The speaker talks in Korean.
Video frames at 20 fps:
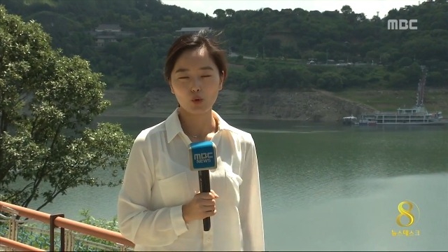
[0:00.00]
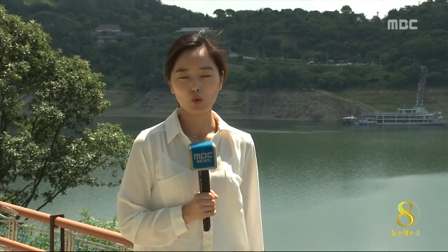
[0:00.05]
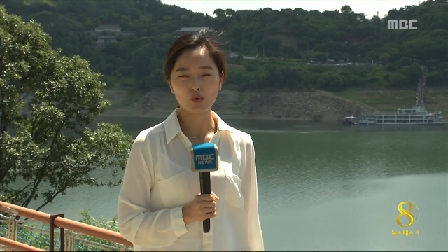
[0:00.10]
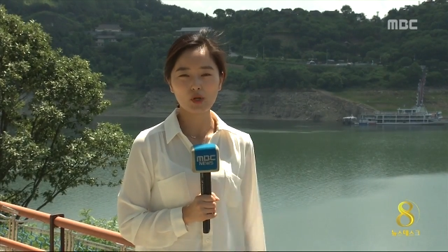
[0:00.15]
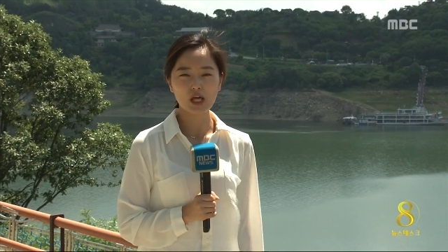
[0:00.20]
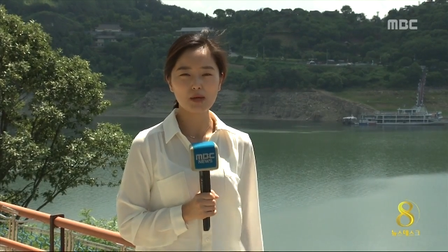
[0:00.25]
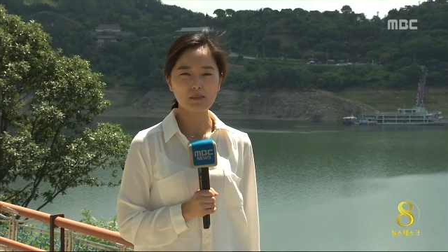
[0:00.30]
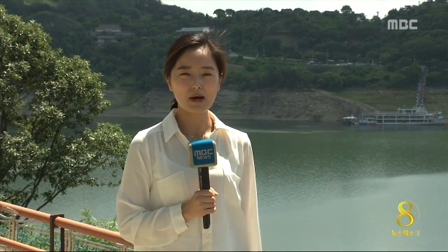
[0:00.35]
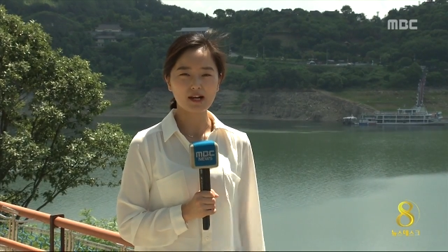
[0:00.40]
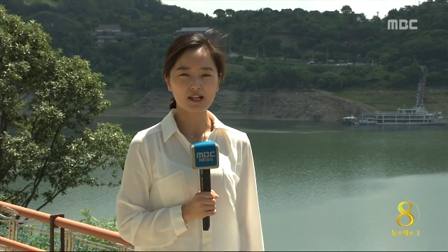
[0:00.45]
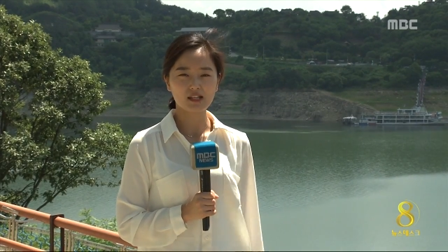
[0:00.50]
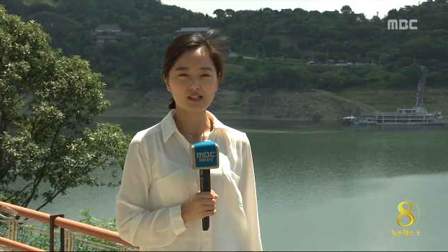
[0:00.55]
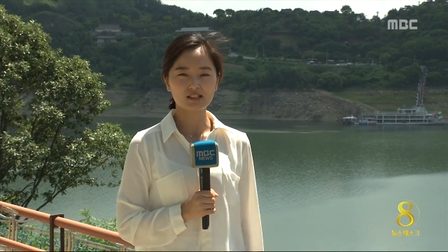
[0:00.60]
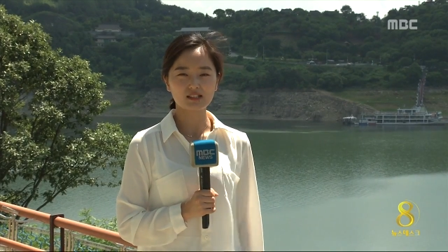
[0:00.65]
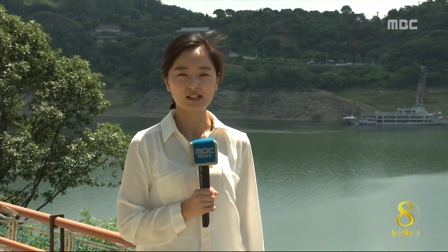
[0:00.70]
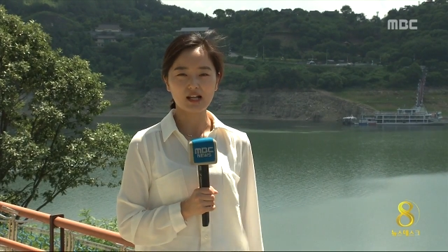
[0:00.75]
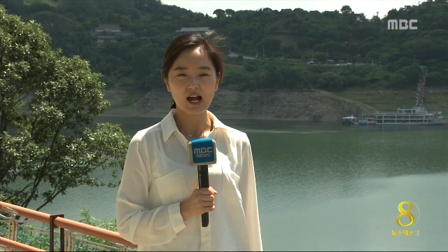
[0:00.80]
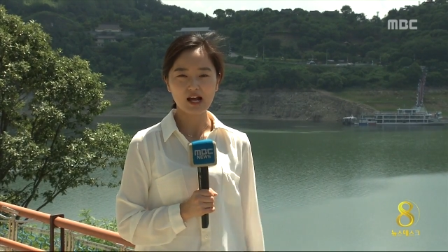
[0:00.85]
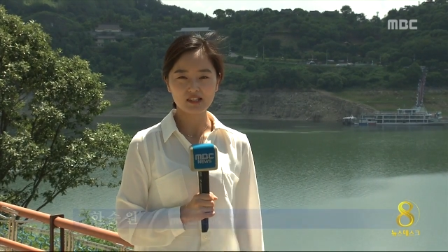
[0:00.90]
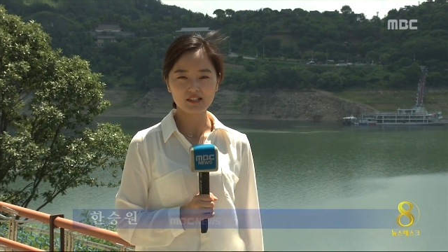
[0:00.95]
올해
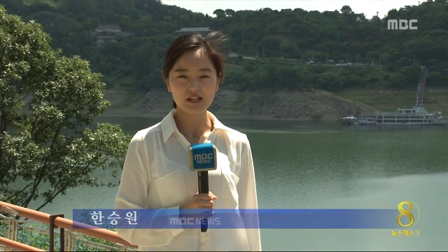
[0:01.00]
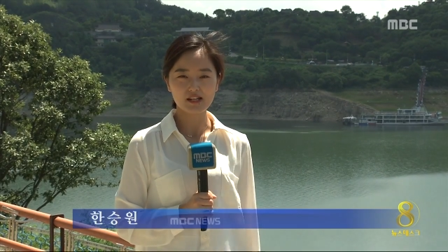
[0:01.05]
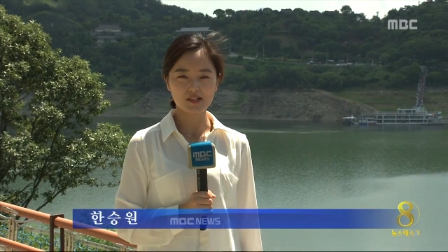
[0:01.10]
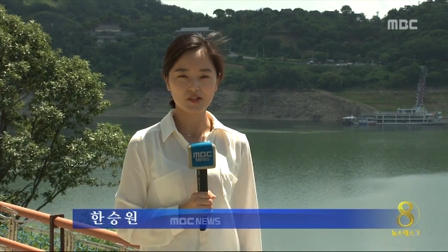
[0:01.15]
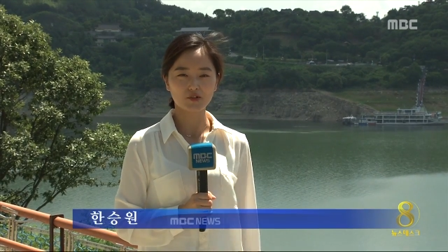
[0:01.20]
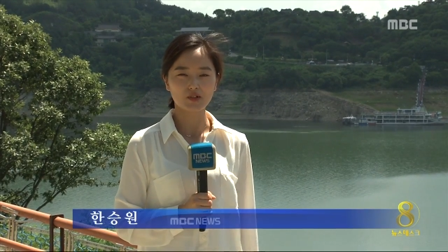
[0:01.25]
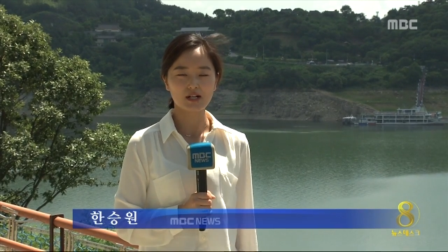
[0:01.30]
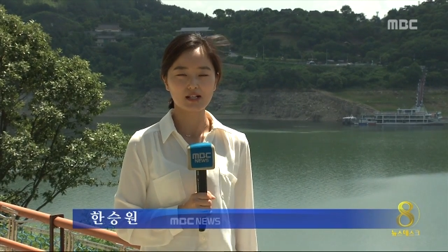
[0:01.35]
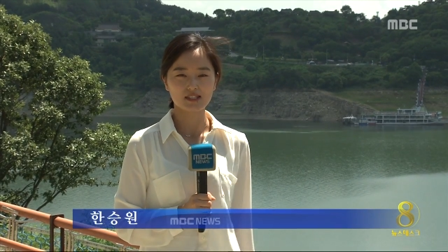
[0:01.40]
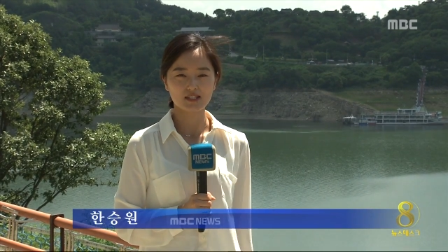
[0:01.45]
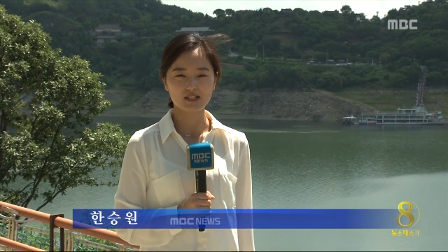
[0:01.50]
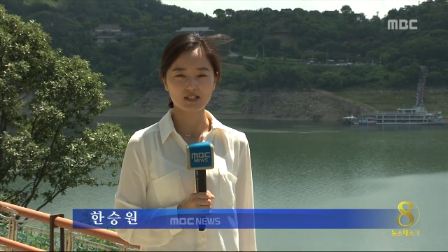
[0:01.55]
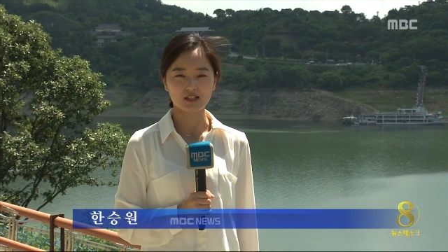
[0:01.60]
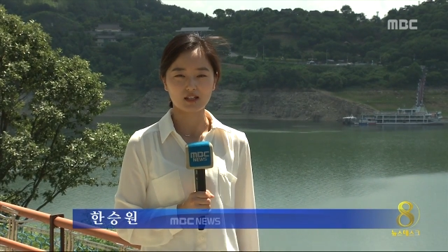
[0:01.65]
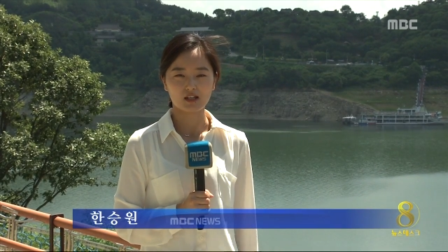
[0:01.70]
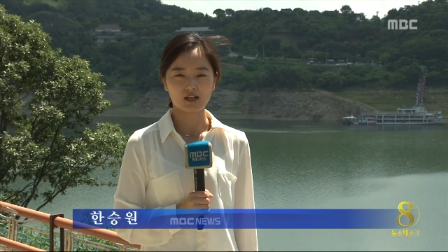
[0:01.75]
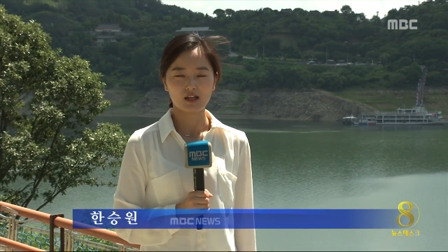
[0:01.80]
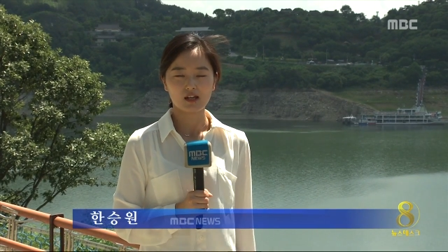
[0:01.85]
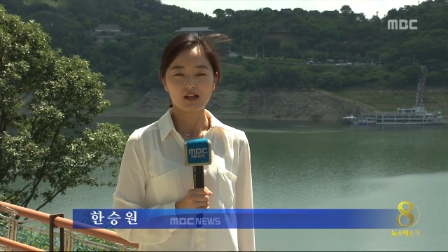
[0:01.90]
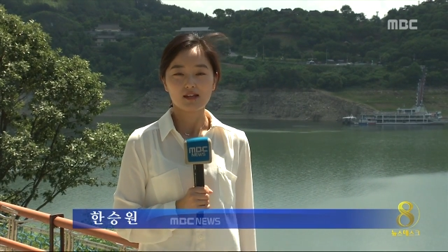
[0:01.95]
말에는 하늘에서까지